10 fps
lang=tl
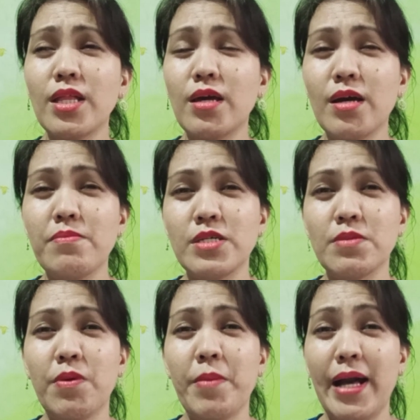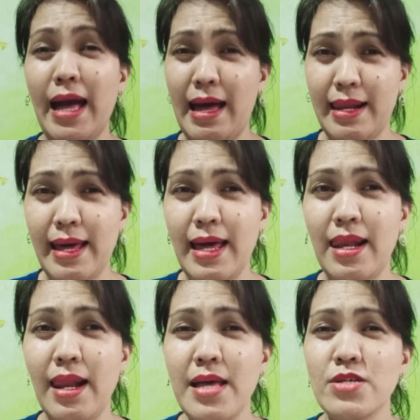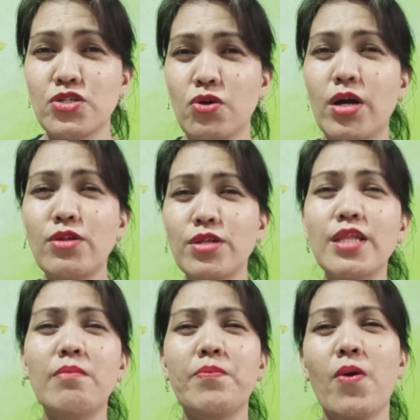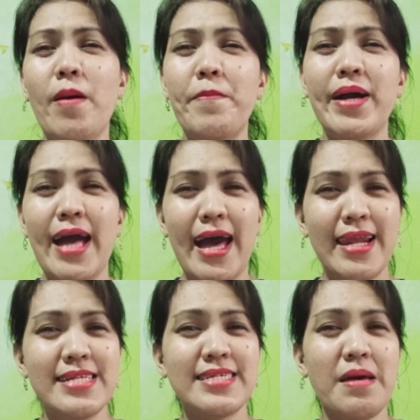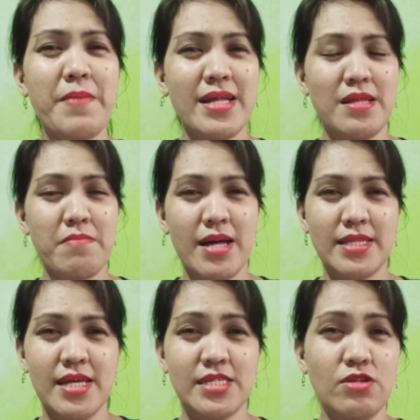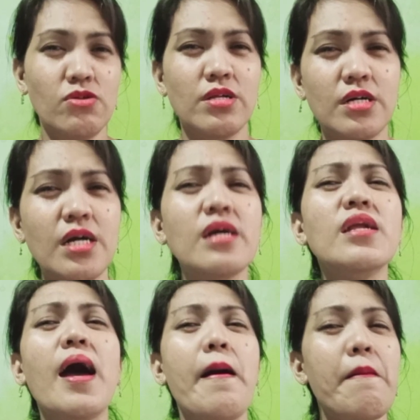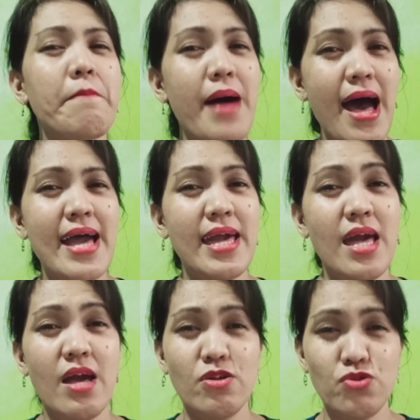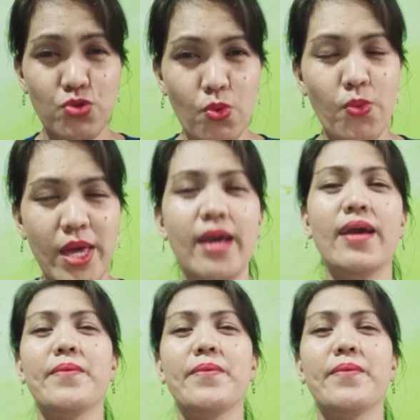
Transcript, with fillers: hindi ka mismo mag-aaral. So, ganun din po ang pag-aaral sa mathematics. You learn by doing.